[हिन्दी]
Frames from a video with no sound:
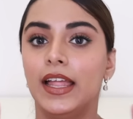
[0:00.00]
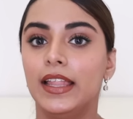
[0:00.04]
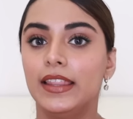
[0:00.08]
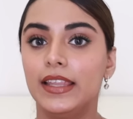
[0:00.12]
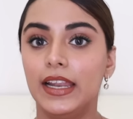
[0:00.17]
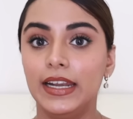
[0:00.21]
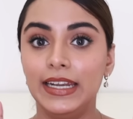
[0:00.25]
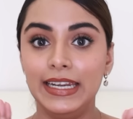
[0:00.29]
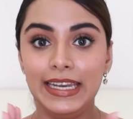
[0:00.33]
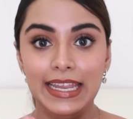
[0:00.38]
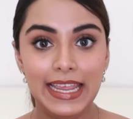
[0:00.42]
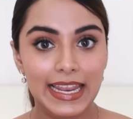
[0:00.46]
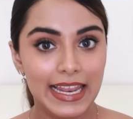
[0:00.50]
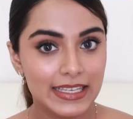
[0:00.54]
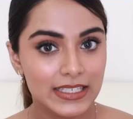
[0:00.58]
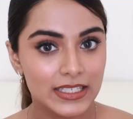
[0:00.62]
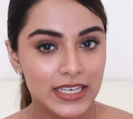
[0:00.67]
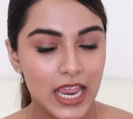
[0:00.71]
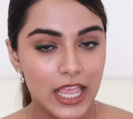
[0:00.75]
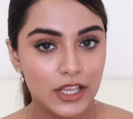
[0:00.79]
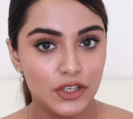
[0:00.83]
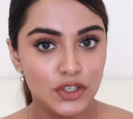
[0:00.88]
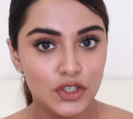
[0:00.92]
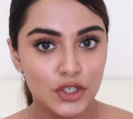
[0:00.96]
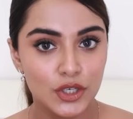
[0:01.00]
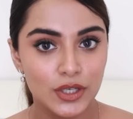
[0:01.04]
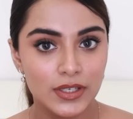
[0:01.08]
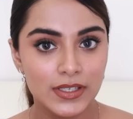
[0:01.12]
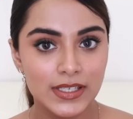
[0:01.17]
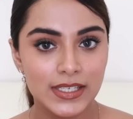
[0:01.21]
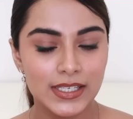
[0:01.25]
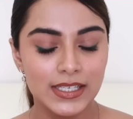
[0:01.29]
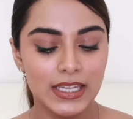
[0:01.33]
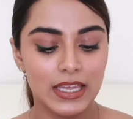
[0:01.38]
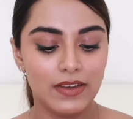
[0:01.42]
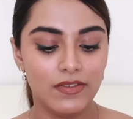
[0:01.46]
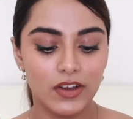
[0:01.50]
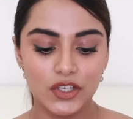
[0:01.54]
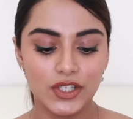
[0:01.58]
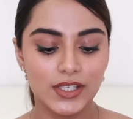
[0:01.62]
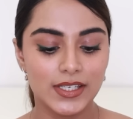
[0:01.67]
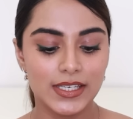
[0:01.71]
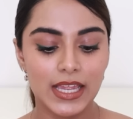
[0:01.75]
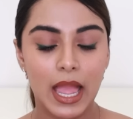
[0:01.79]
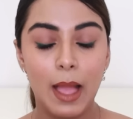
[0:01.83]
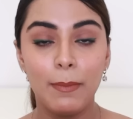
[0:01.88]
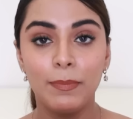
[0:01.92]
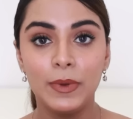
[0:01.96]
दैट नेल एक्सटेंशंस की वजह
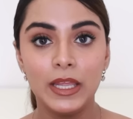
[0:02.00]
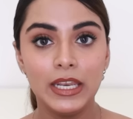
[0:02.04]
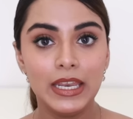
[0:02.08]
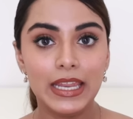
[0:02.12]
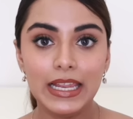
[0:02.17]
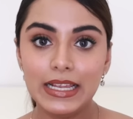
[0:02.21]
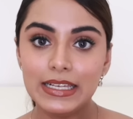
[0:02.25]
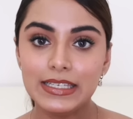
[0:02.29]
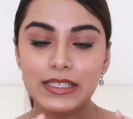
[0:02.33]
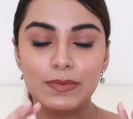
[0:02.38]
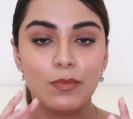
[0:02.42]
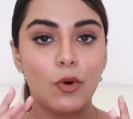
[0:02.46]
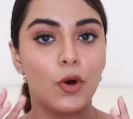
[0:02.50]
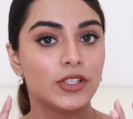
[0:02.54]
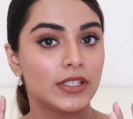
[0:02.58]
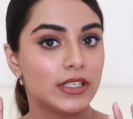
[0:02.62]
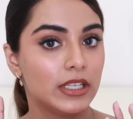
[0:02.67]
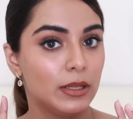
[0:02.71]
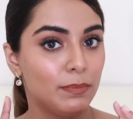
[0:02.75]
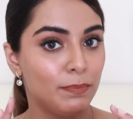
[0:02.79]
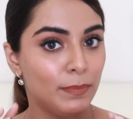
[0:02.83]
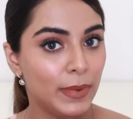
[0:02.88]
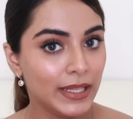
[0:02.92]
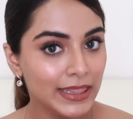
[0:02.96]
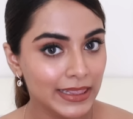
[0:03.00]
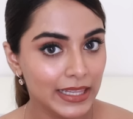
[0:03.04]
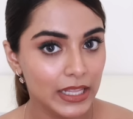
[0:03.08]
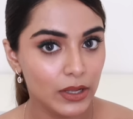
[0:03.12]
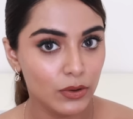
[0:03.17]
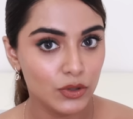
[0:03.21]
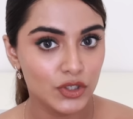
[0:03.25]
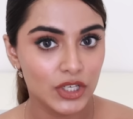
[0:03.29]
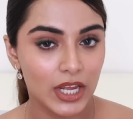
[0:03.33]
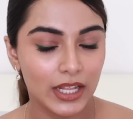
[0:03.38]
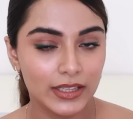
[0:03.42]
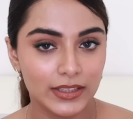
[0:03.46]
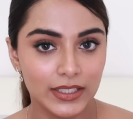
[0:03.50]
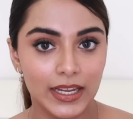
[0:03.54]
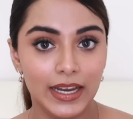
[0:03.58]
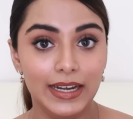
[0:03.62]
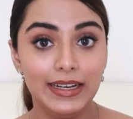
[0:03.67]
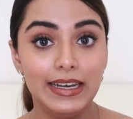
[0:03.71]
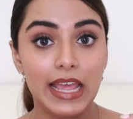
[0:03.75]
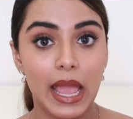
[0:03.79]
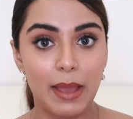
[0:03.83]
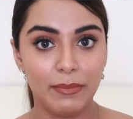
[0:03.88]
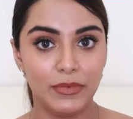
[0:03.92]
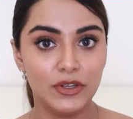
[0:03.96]
से आपके नेल्स बहुत ज़्यादा पतले हो जाते
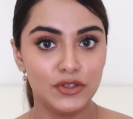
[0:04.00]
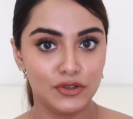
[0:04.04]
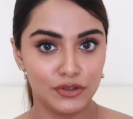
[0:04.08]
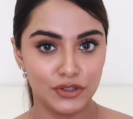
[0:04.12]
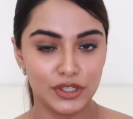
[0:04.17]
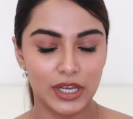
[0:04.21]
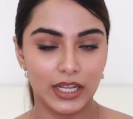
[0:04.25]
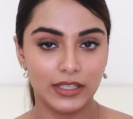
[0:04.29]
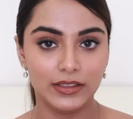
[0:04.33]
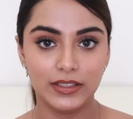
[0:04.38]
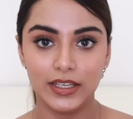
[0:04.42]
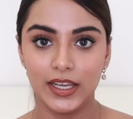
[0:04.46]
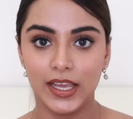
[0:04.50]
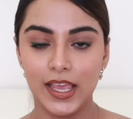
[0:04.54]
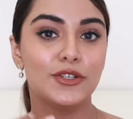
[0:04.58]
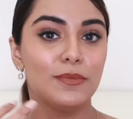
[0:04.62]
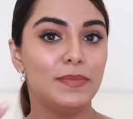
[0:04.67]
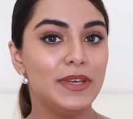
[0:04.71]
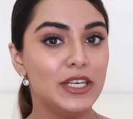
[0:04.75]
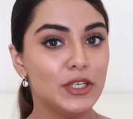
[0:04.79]
हैं डैमेज हो जाते हैं तो so,